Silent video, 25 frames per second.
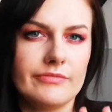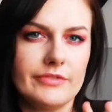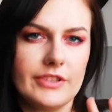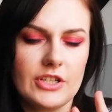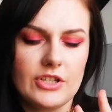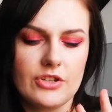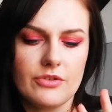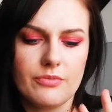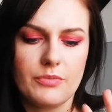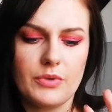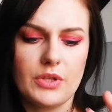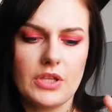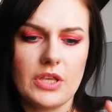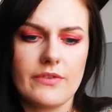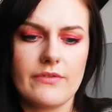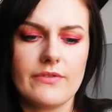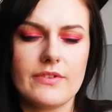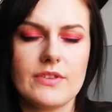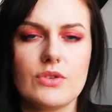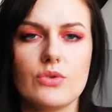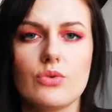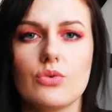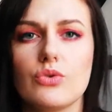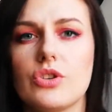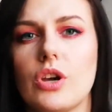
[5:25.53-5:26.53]
też mi nie
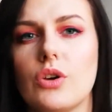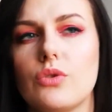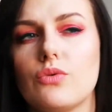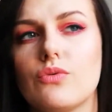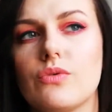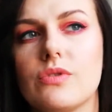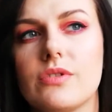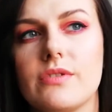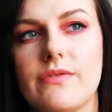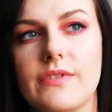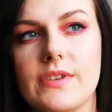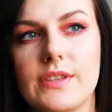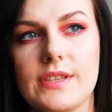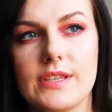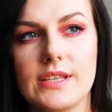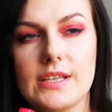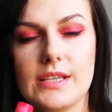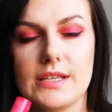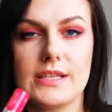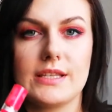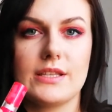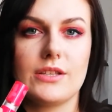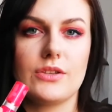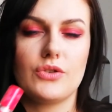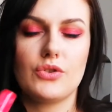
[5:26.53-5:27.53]
wysusza ust, więc
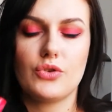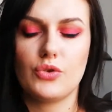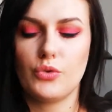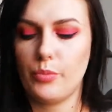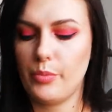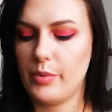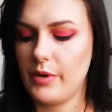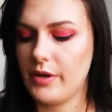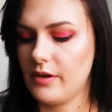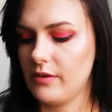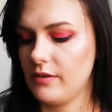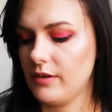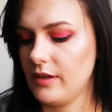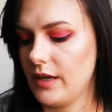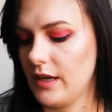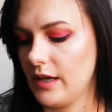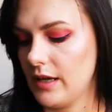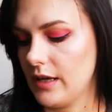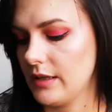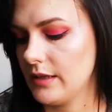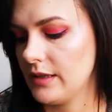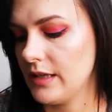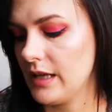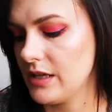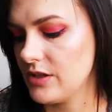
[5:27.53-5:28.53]
jest super
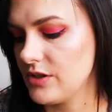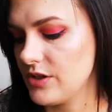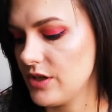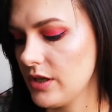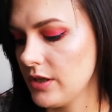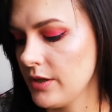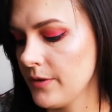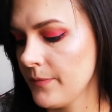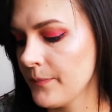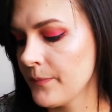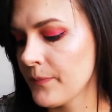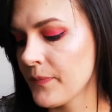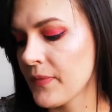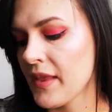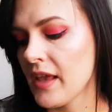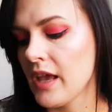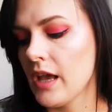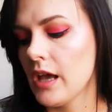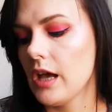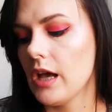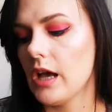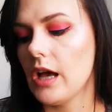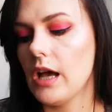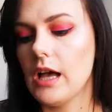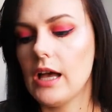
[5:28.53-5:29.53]
na, na dzień.
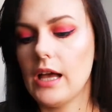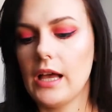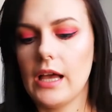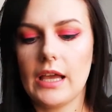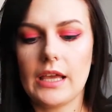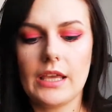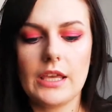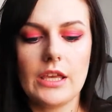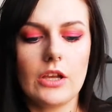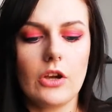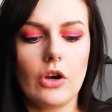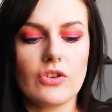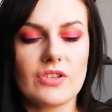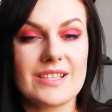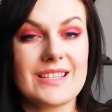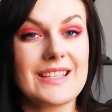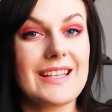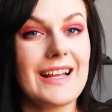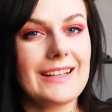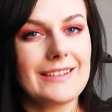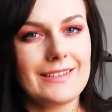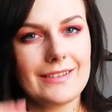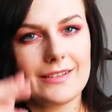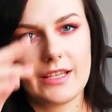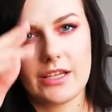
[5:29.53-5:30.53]
E, I
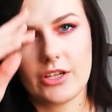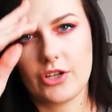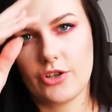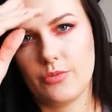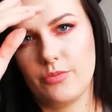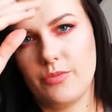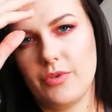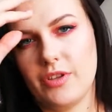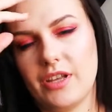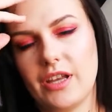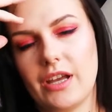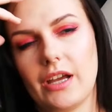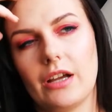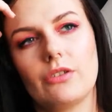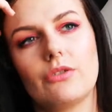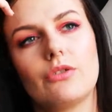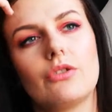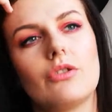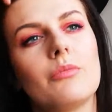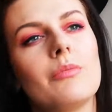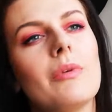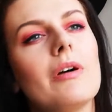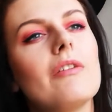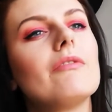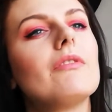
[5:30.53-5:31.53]
ostatnia szminka,
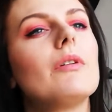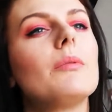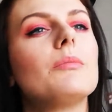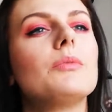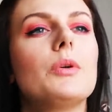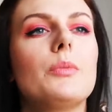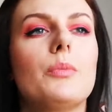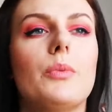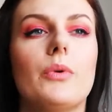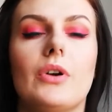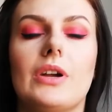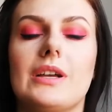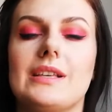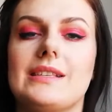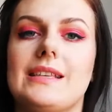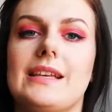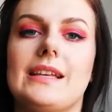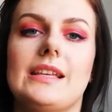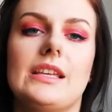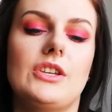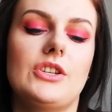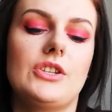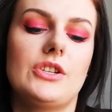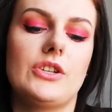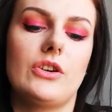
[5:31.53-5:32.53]
którą mam Wam do
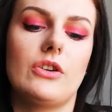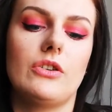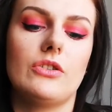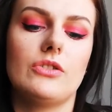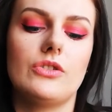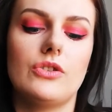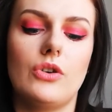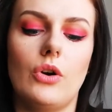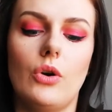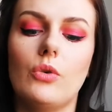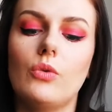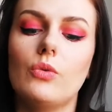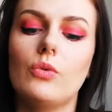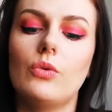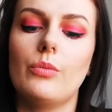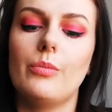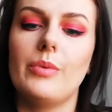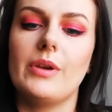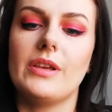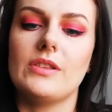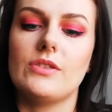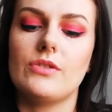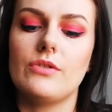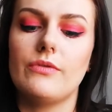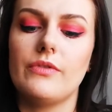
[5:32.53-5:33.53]
pokazania, jeśli chodzi o
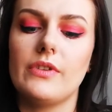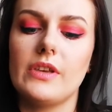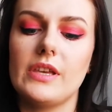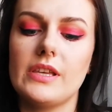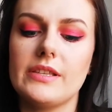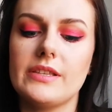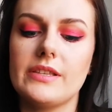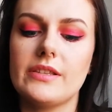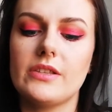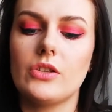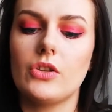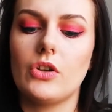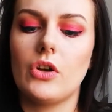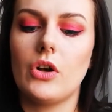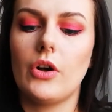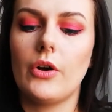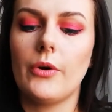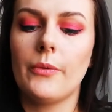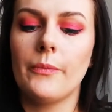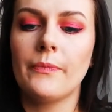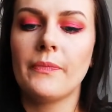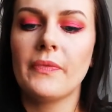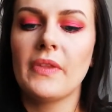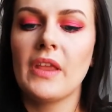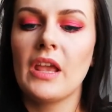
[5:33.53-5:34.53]
ulubieńców, jest
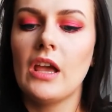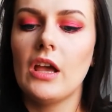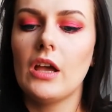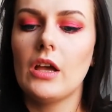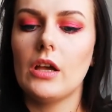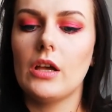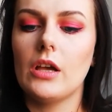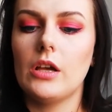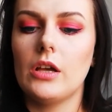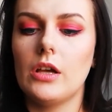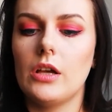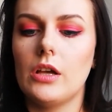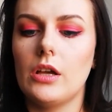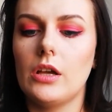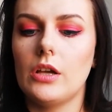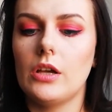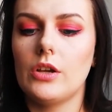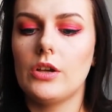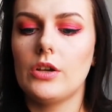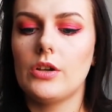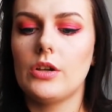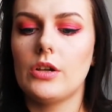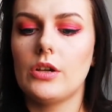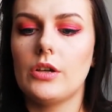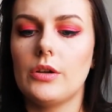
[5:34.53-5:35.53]
to
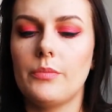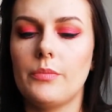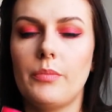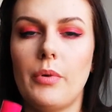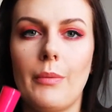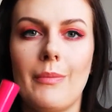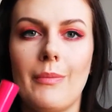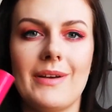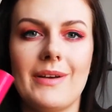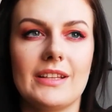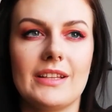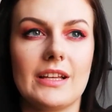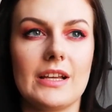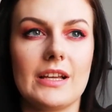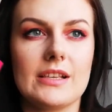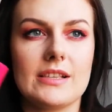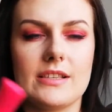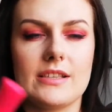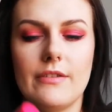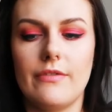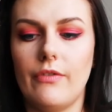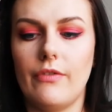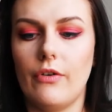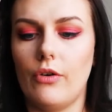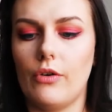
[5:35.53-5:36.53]
e, pomadka
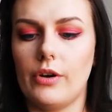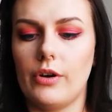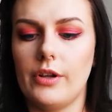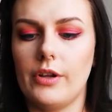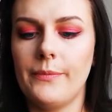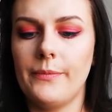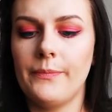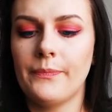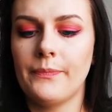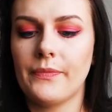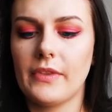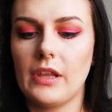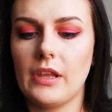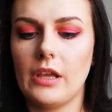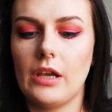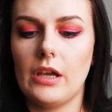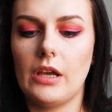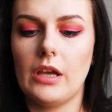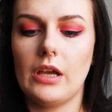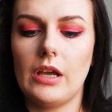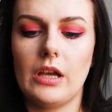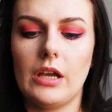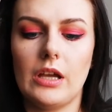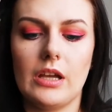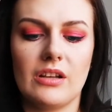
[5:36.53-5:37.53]
Sephory
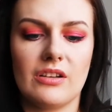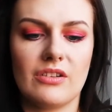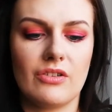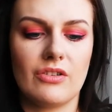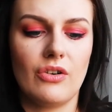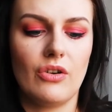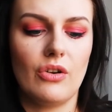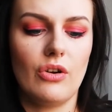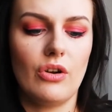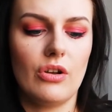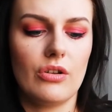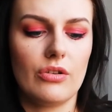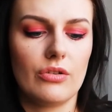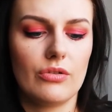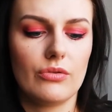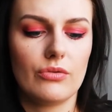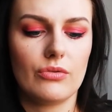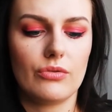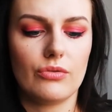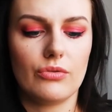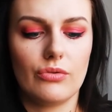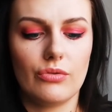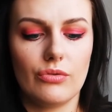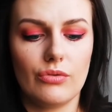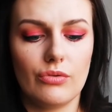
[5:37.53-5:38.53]
e,
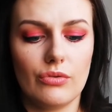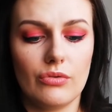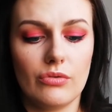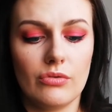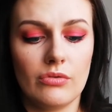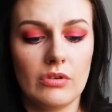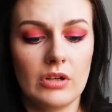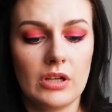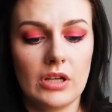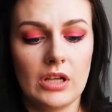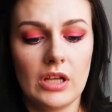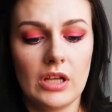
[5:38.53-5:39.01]
kolorku